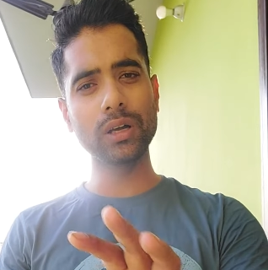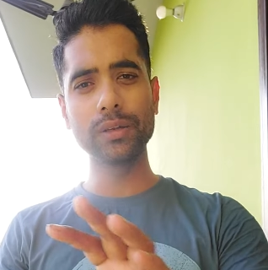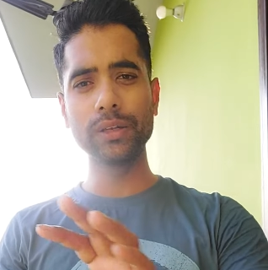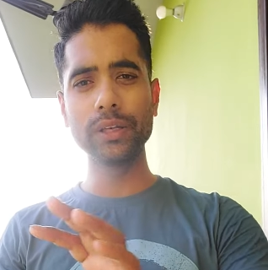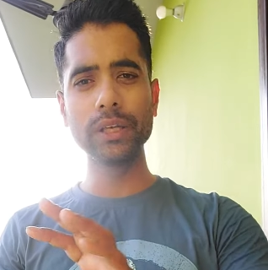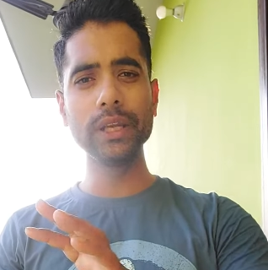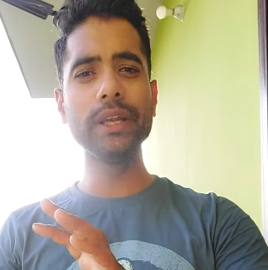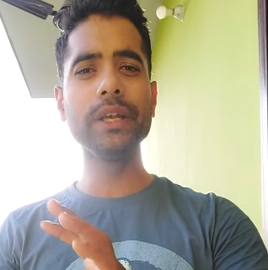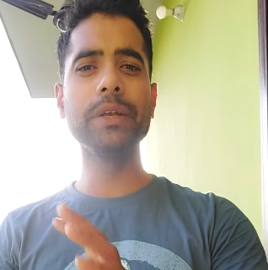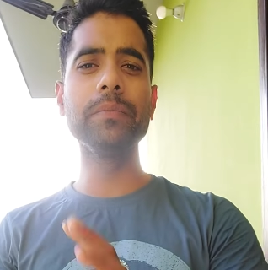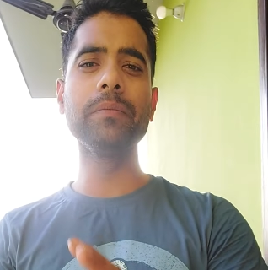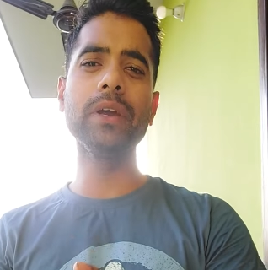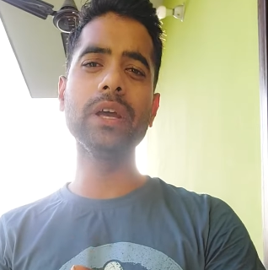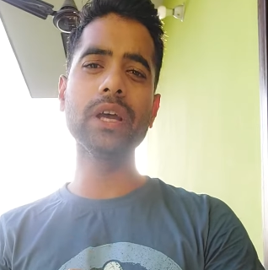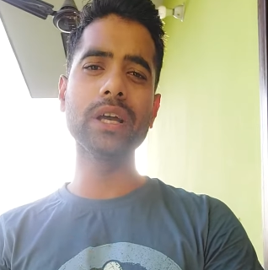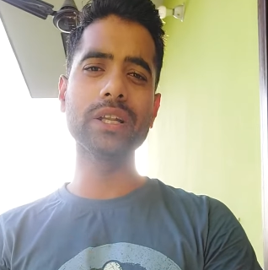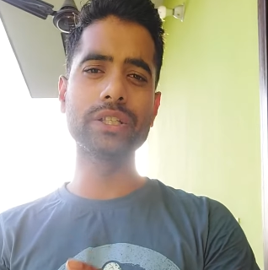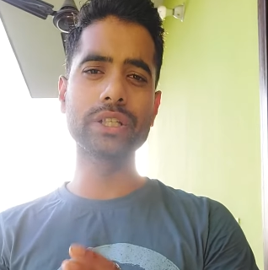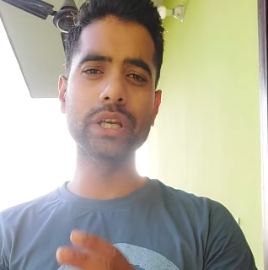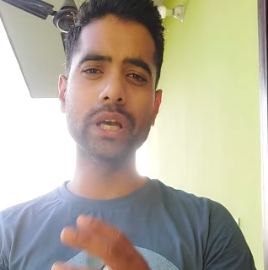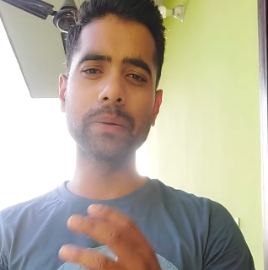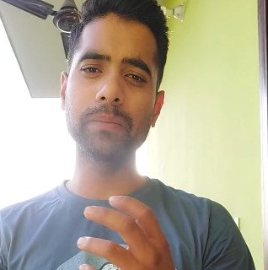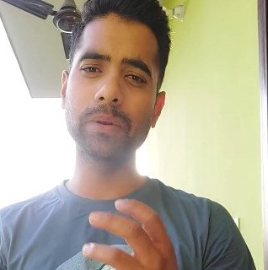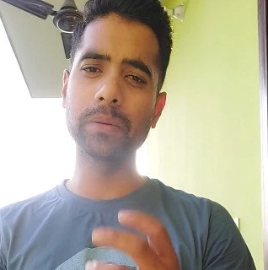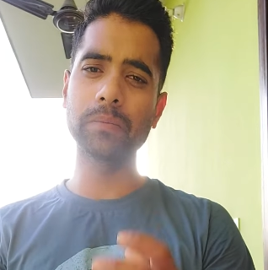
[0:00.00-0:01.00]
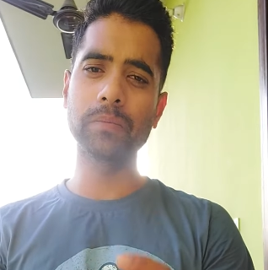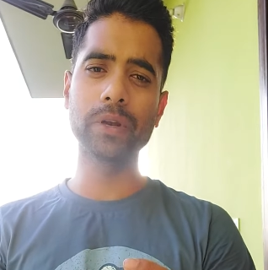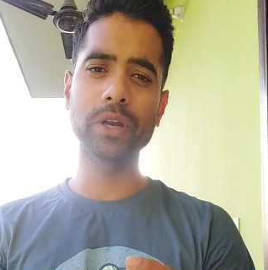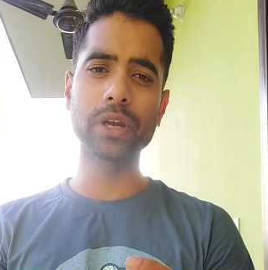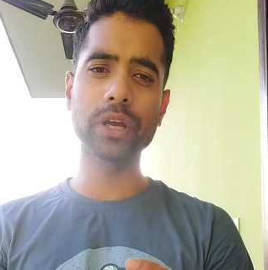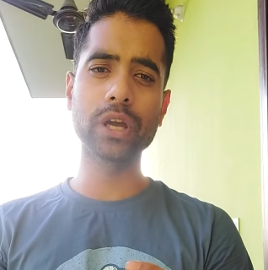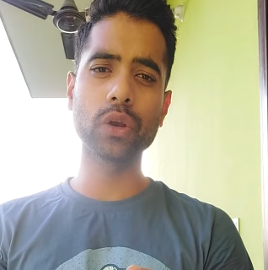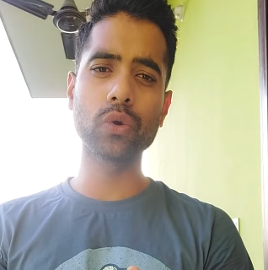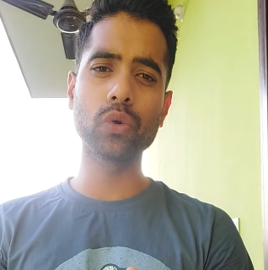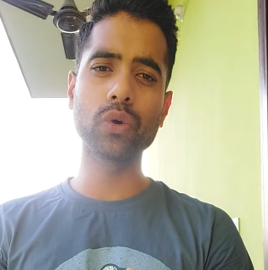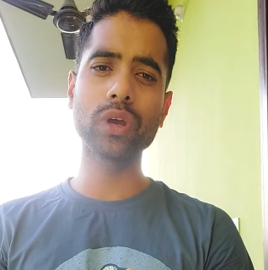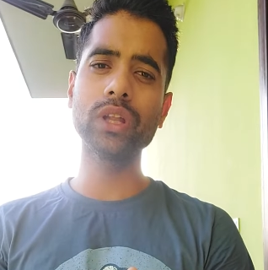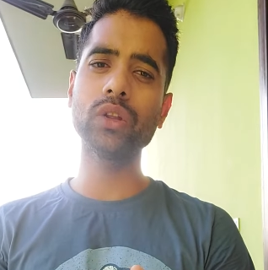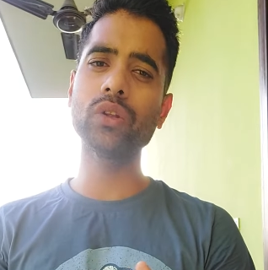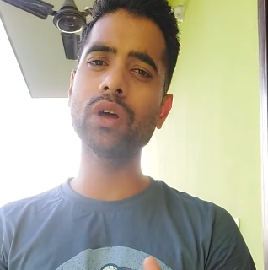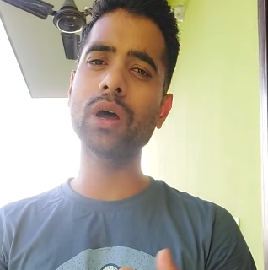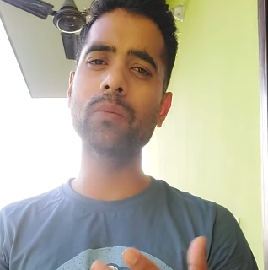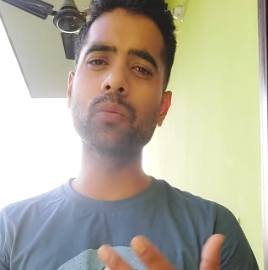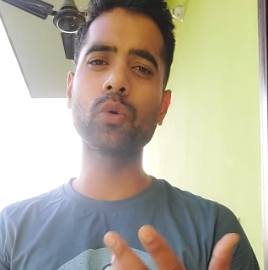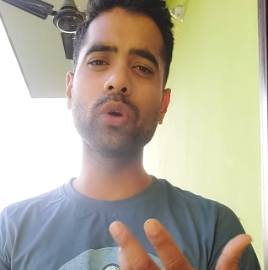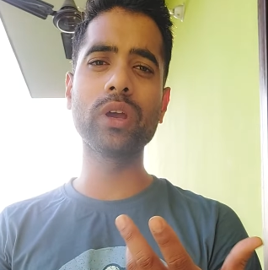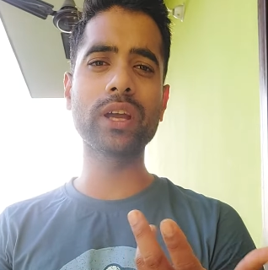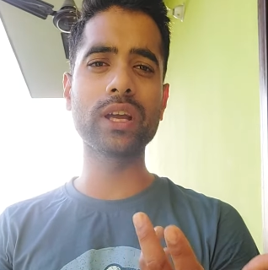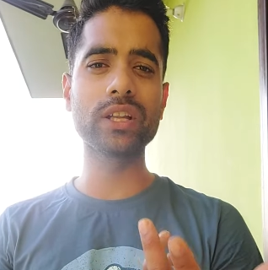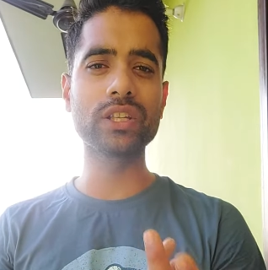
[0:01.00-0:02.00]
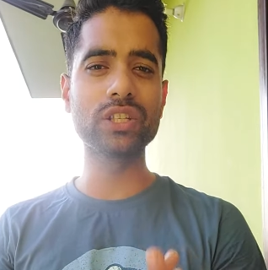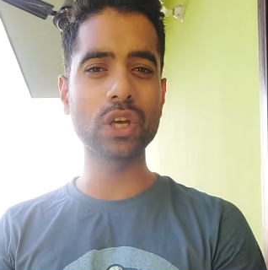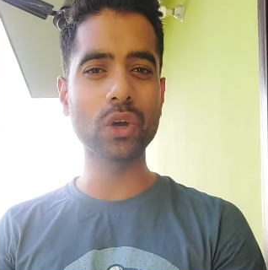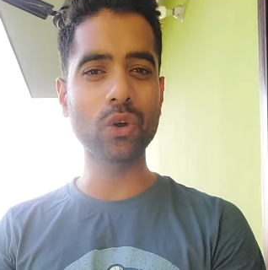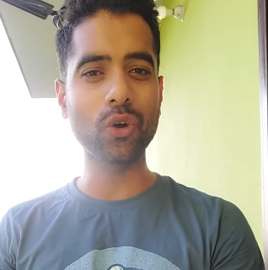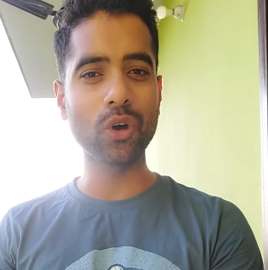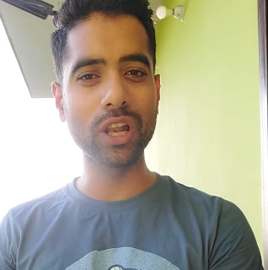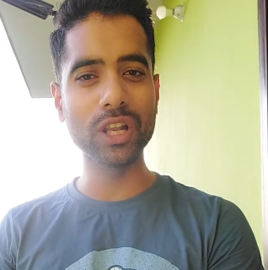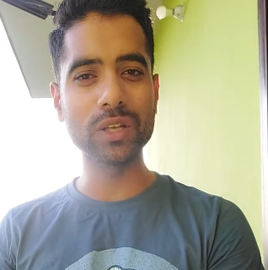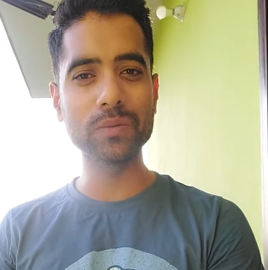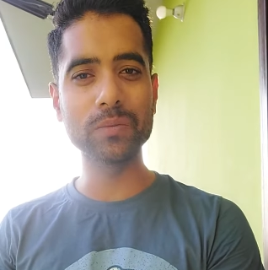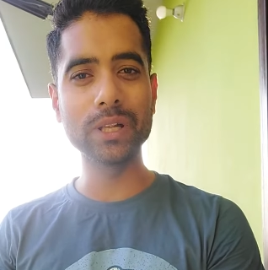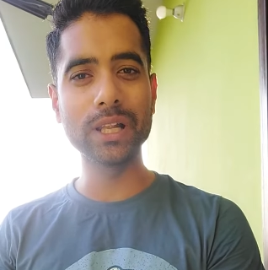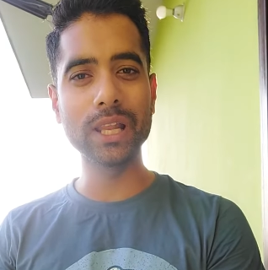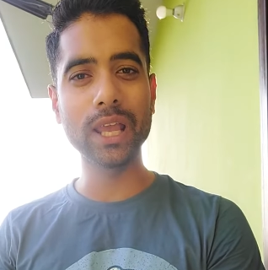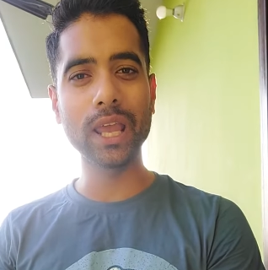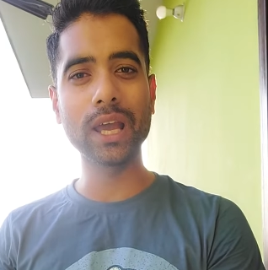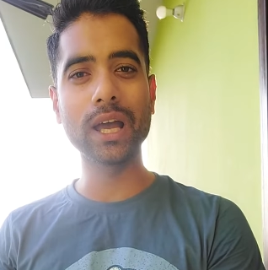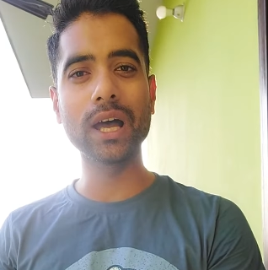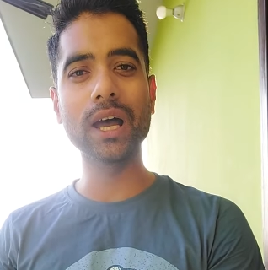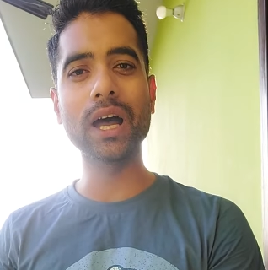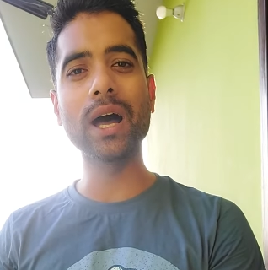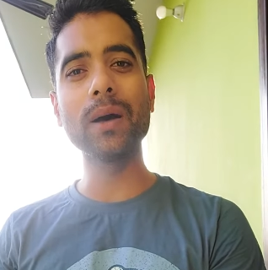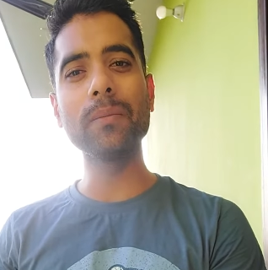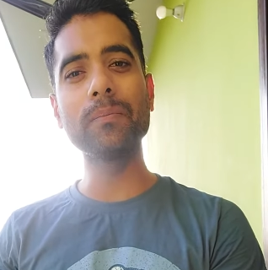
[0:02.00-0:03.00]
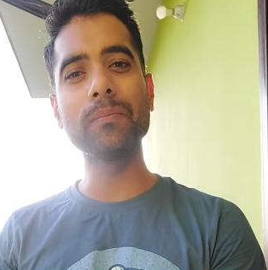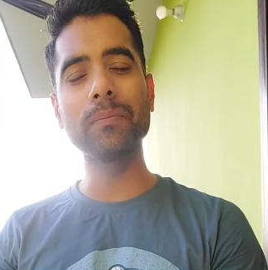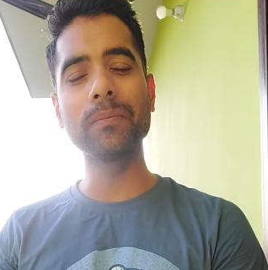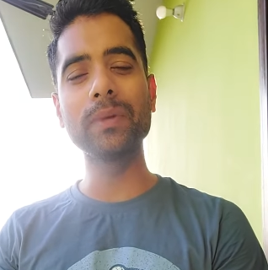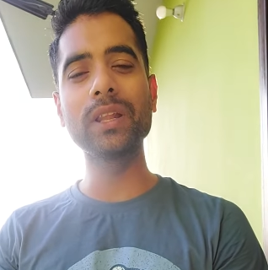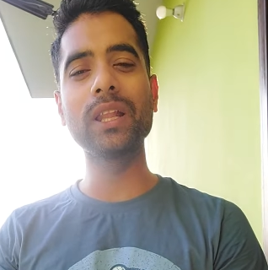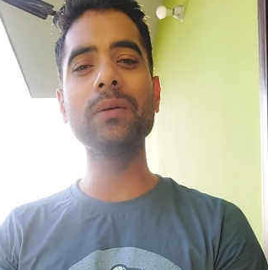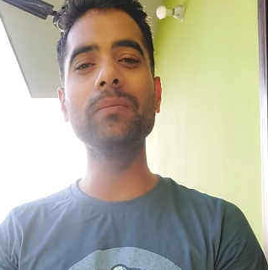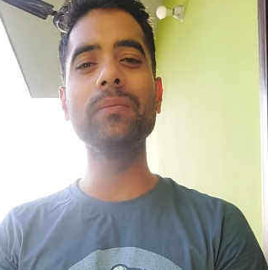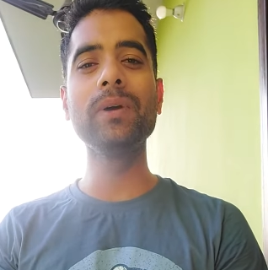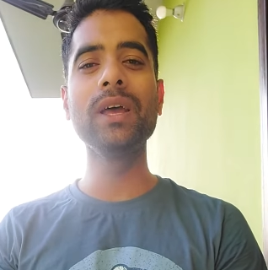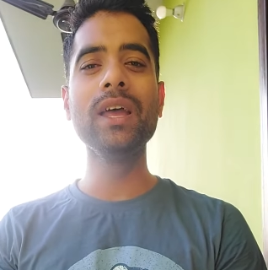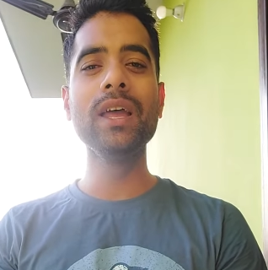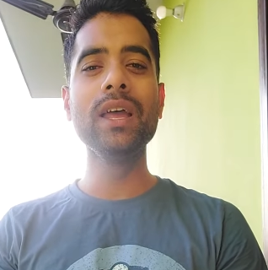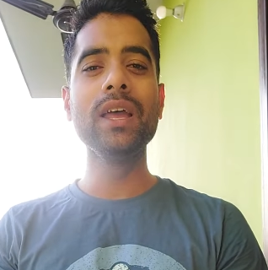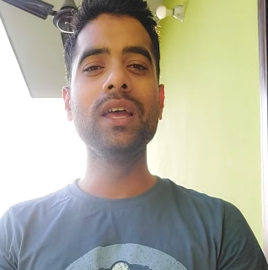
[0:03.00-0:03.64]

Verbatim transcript: नीट में अच्छा प्रिपेयर करोगे तो आपको एक अच्छा कॉलेज मिल जाएगा आप मतलब